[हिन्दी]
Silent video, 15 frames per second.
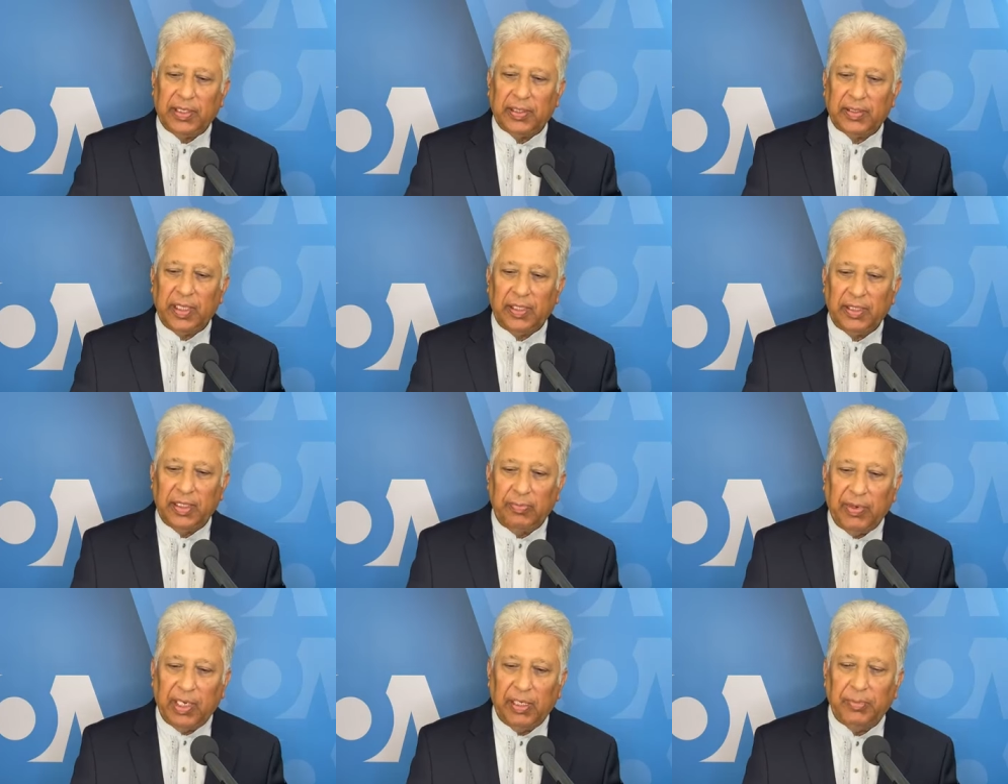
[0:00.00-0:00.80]
पाकिस्तान
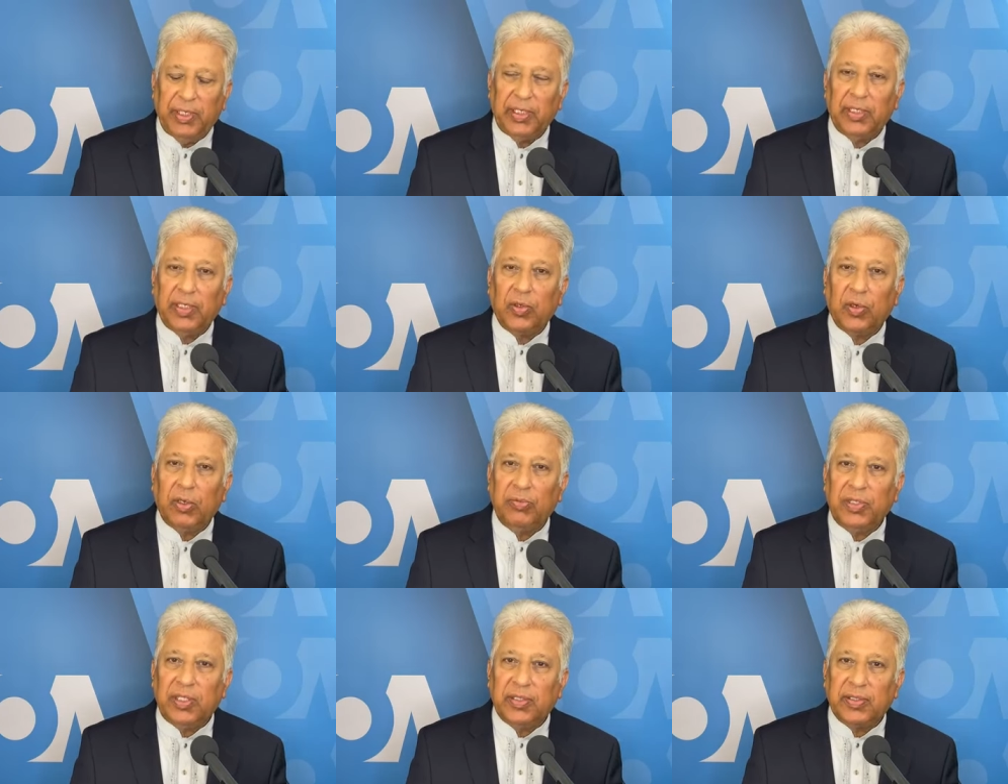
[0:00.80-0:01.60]
की पार्लियामेंट की
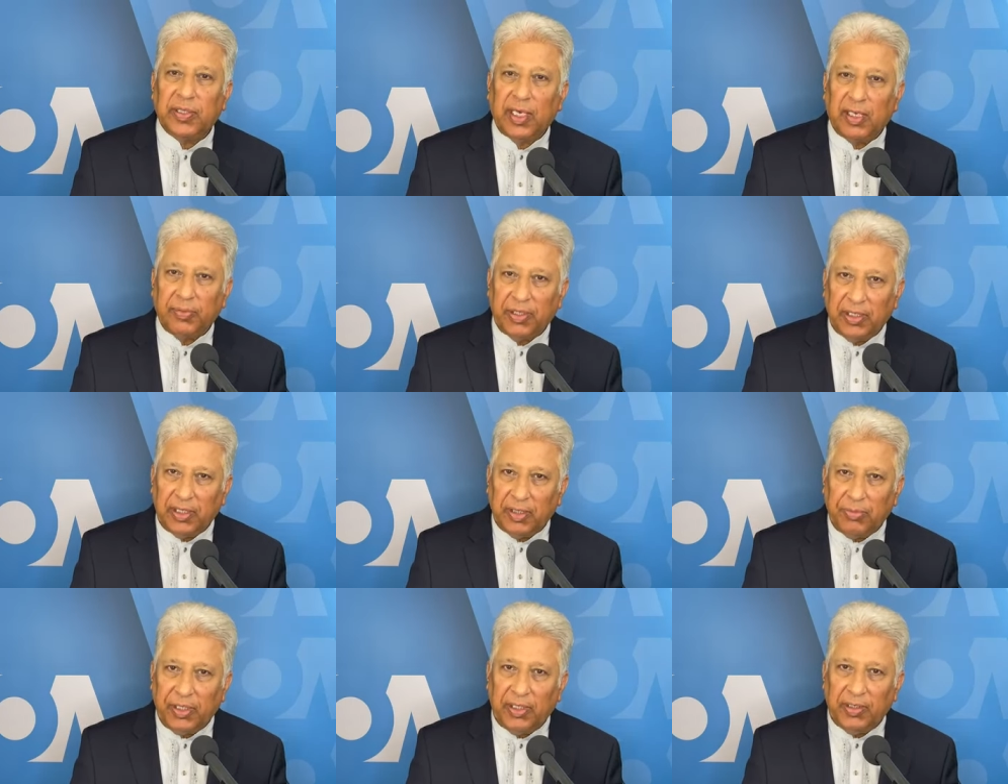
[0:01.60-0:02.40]
कौमी सलामती
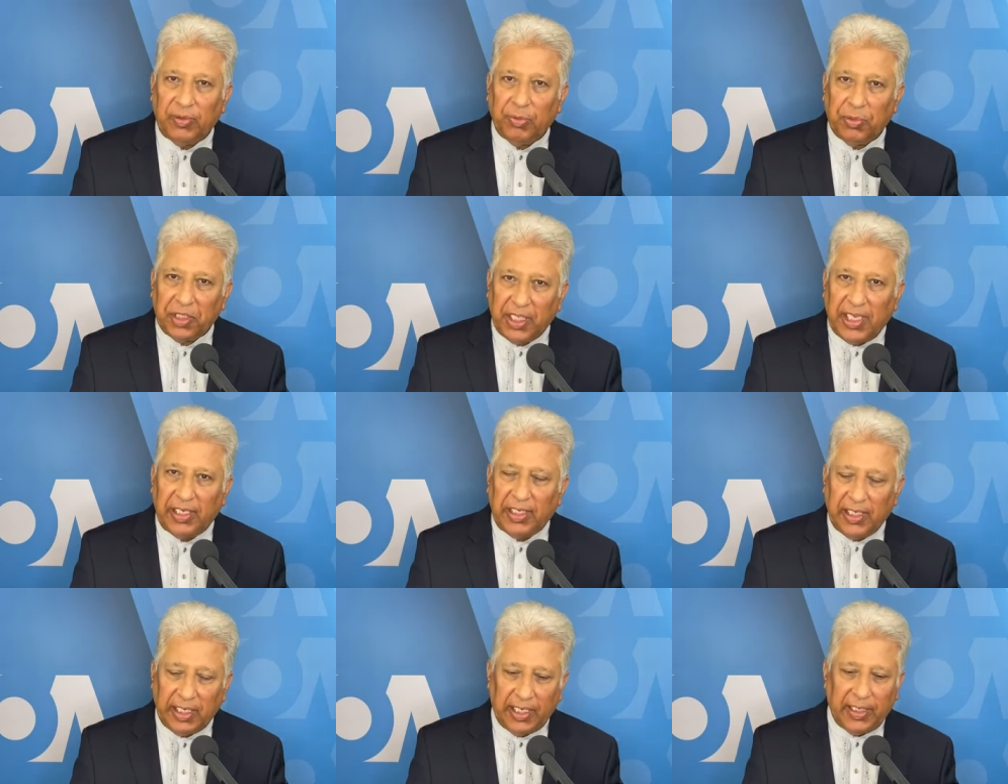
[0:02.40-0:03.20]
कमेटी को
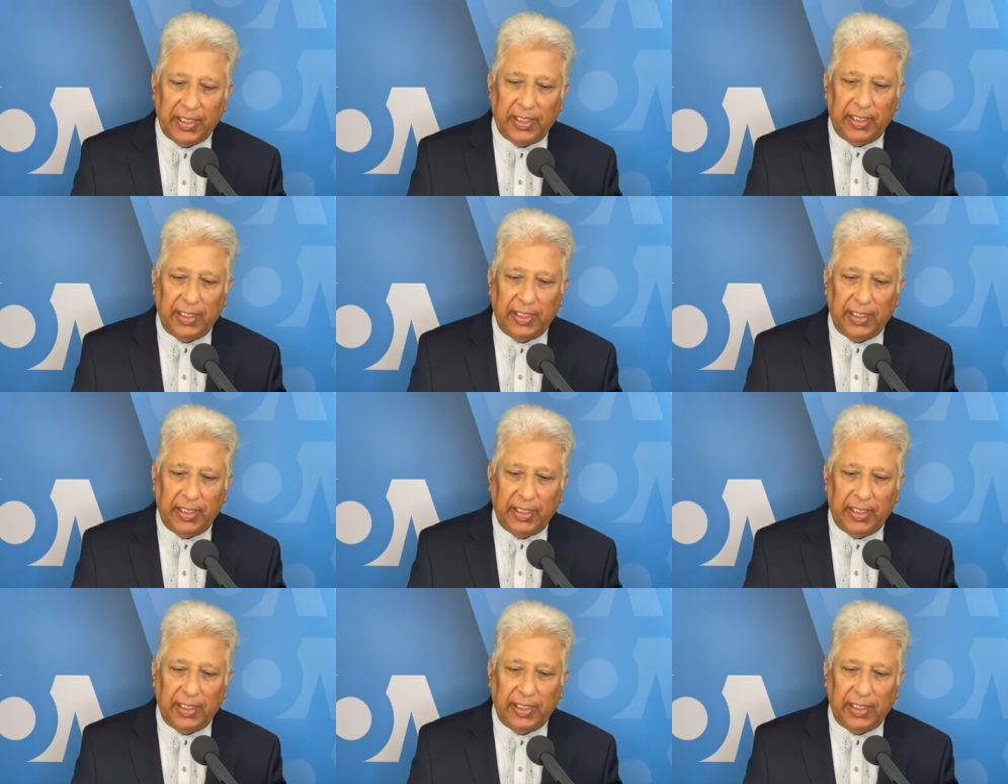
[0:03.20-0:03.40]
बताया गया